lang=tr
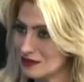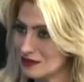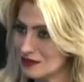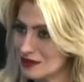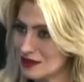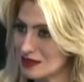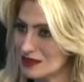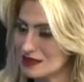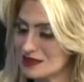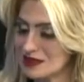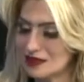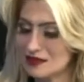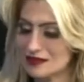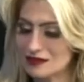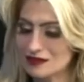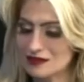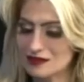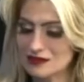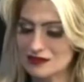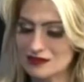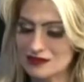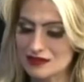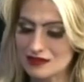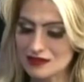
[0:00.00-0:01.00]

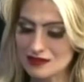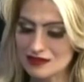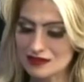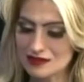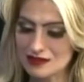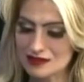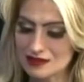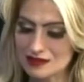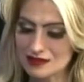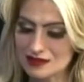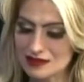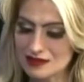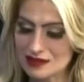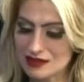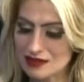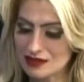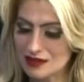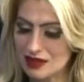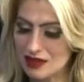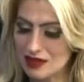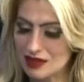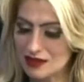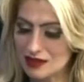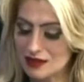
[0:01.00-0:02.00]
kazandırdınız e,
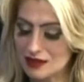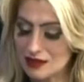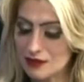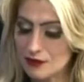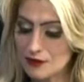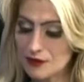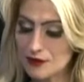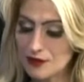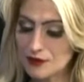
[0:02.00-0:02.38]
Sarıyer'le. Evet.